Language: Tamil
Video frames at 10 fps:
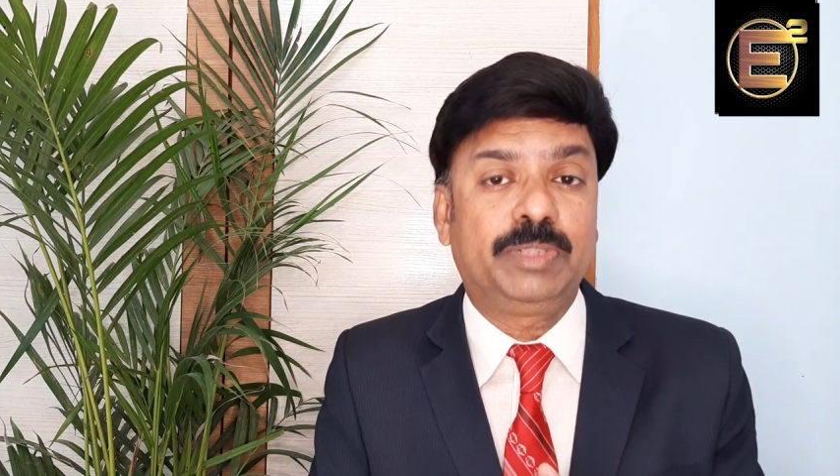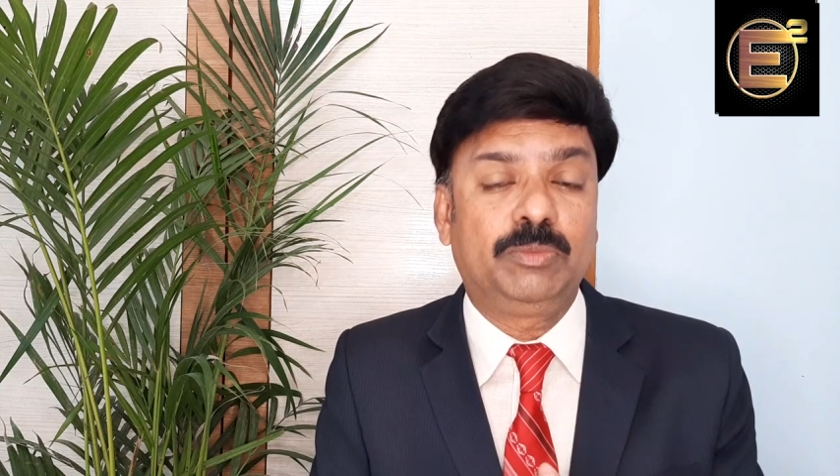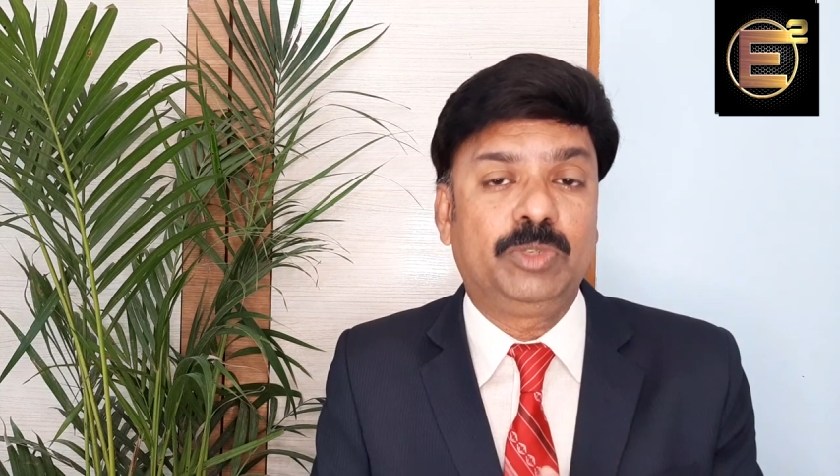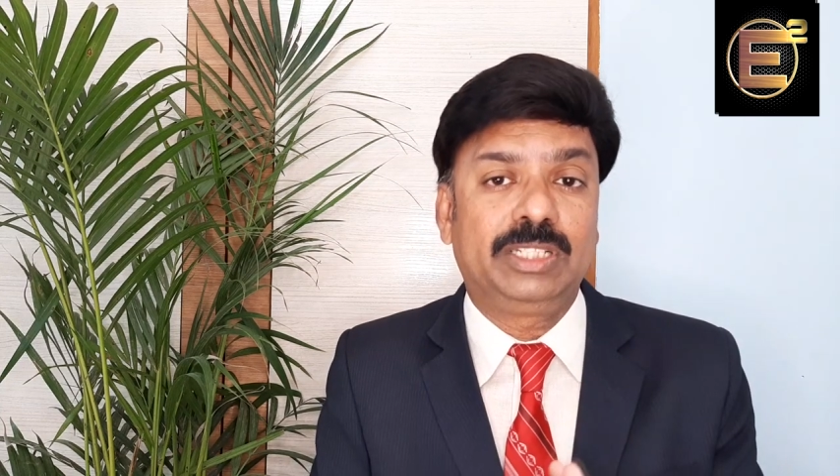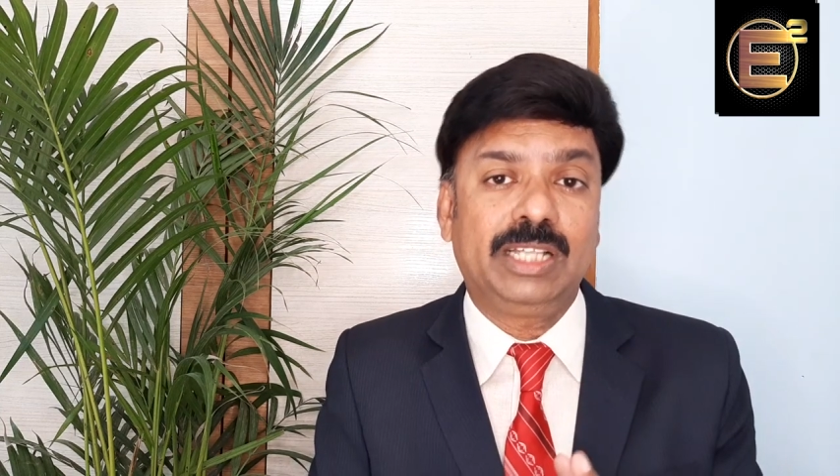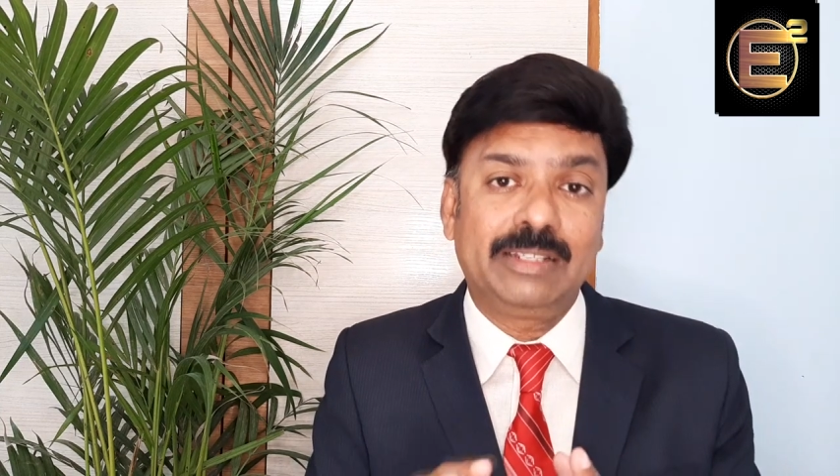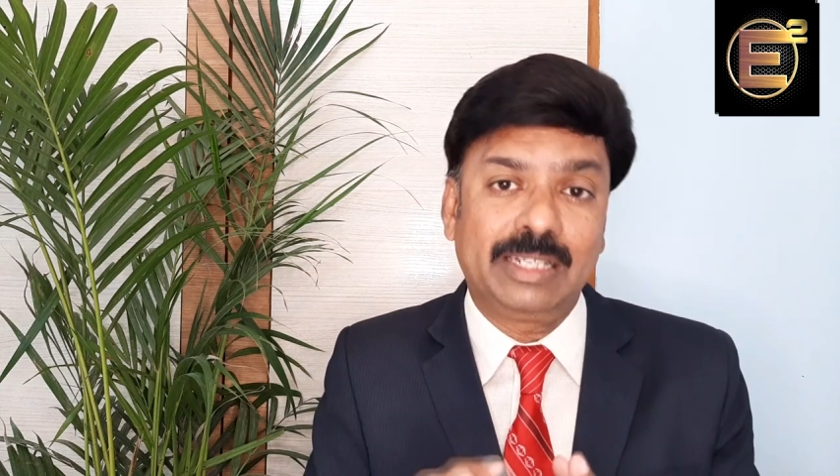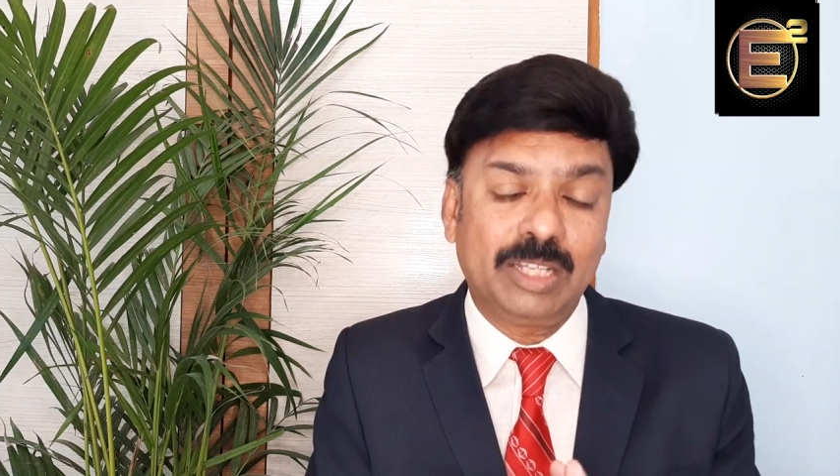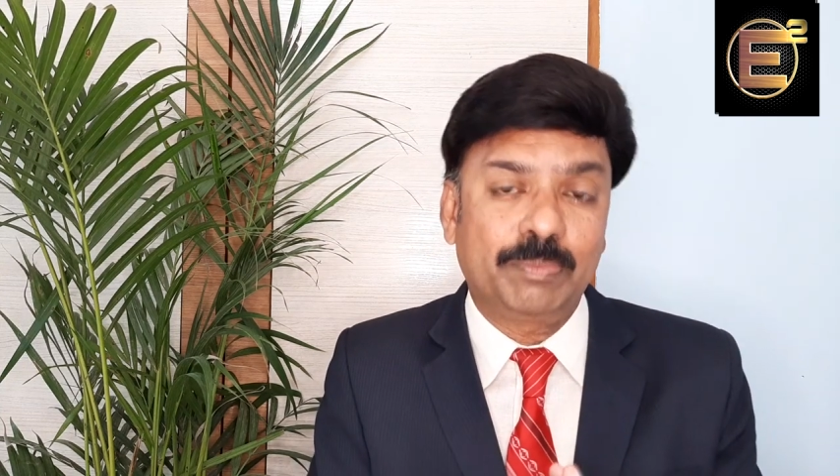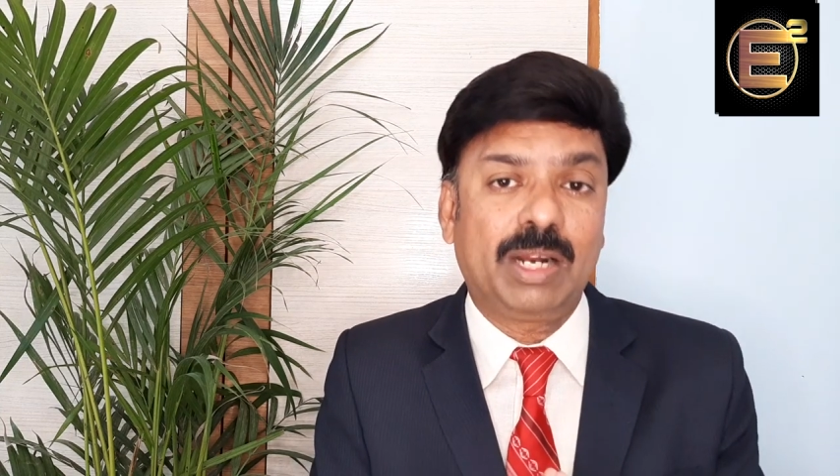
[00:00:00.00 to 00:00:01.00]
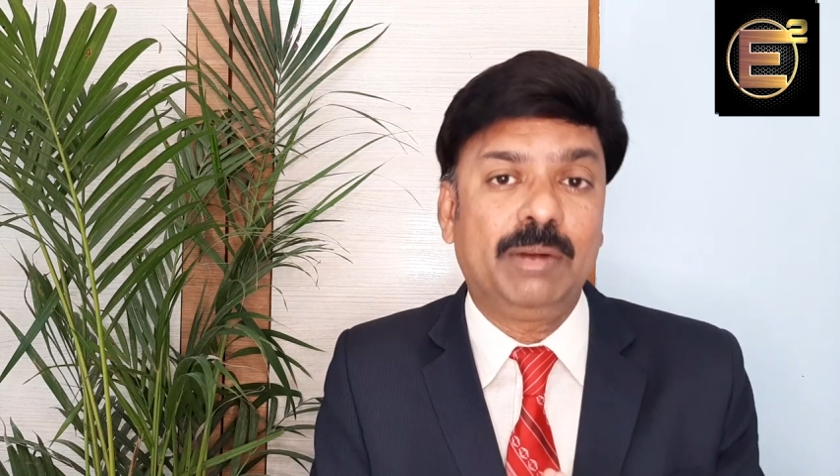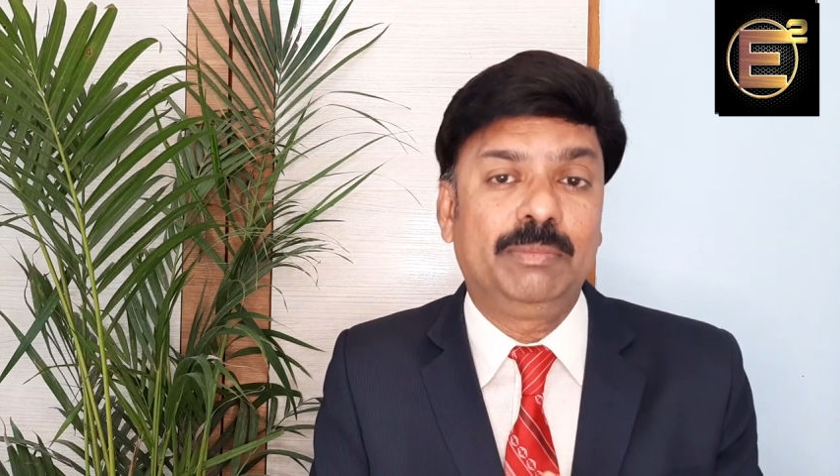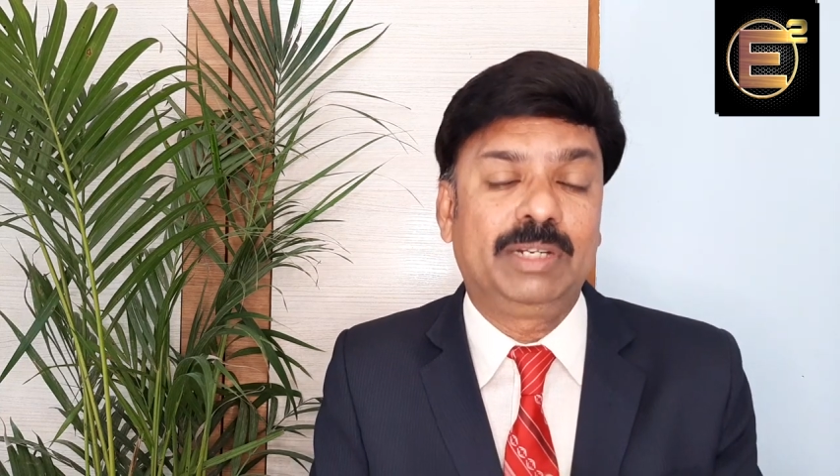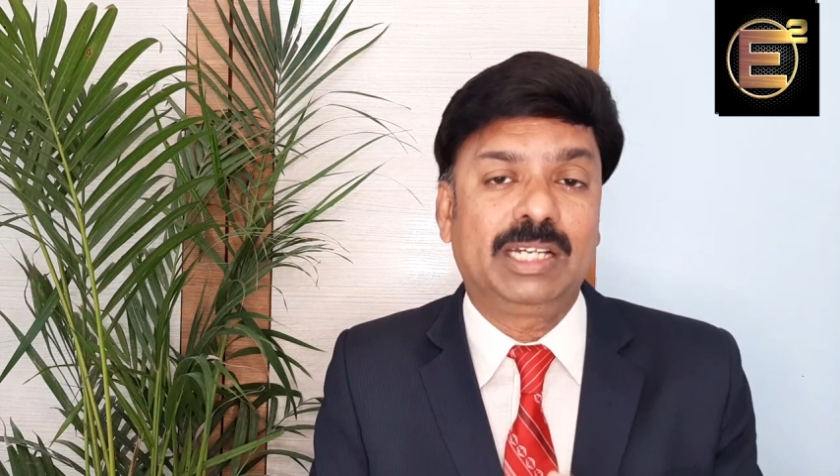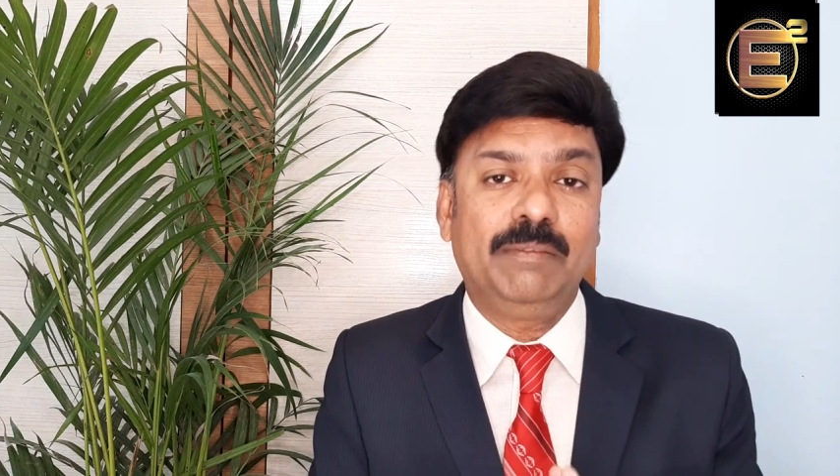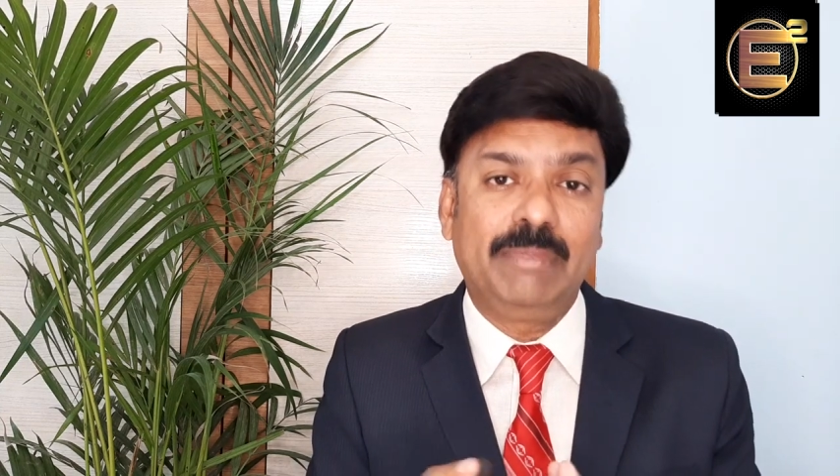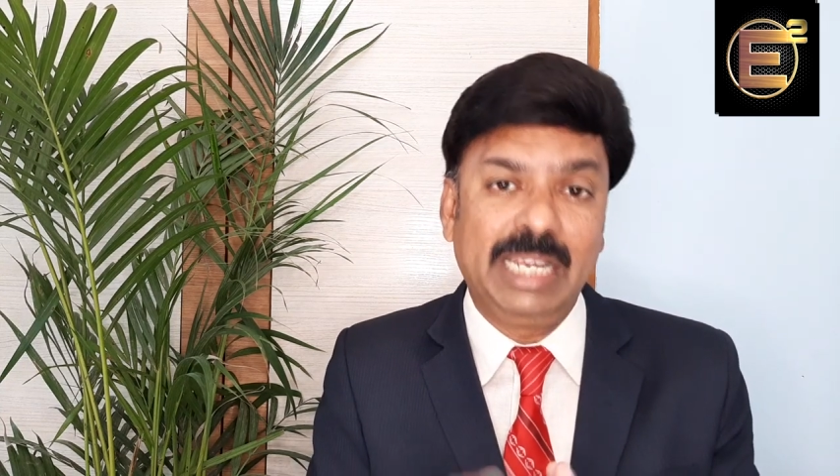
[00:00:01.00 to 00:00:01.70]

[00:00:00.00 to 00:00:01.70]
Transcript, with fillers: பண்ண முடியுதா அதில் ஏதாவது ப்ராப்ளம் இருக்கா